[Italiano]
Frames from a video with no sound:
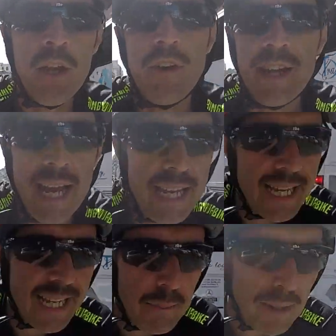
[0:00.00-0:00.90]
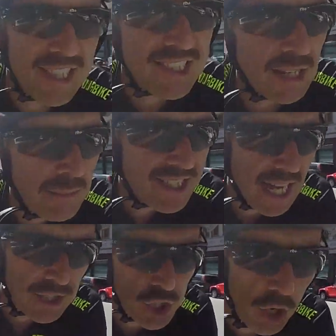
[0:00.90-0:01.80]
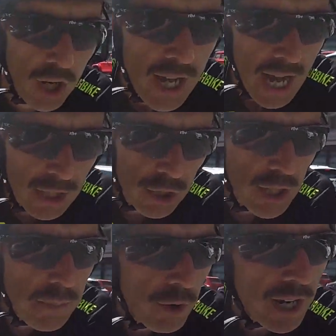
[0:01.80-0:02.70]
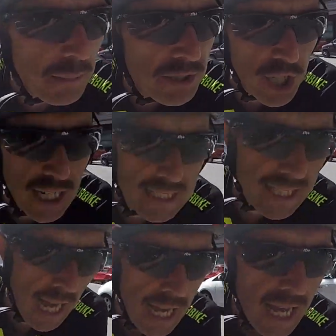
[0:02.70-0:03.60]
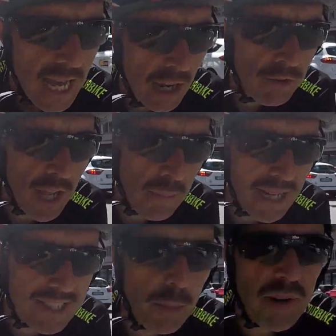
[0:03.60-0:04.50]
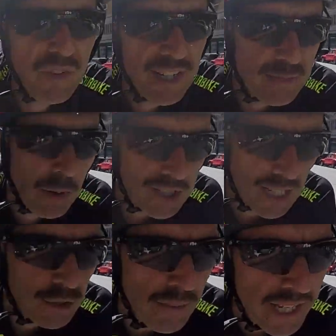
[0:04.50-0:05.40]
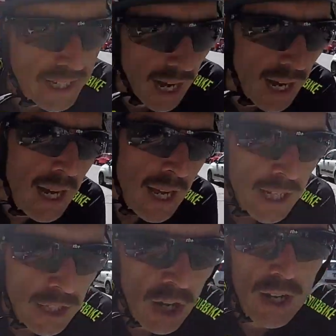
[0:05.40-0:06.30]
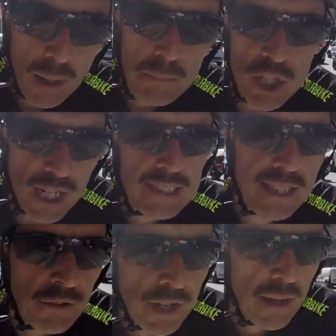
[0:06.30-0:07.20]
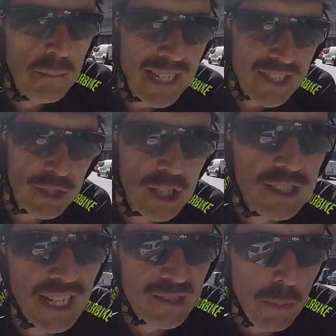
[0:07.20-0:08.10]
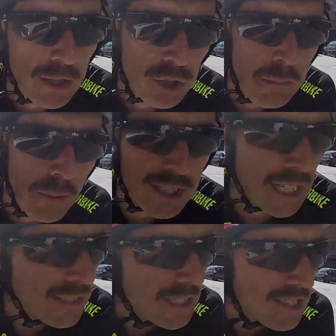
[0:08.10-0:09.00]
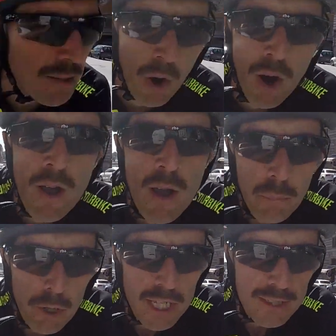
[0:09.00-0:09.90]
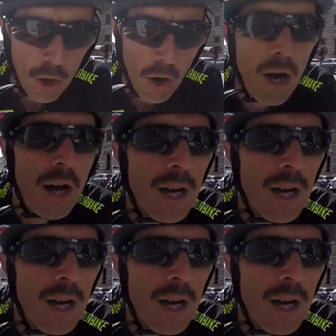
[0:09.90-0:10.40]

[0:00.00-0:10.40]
Ma non vorrei che passasse il messaggio ancora di più che la bicicletta è un mezzo per fare sport la domenica. No, la bicicletta è un mezzo di trasporto importantissimo, pulito,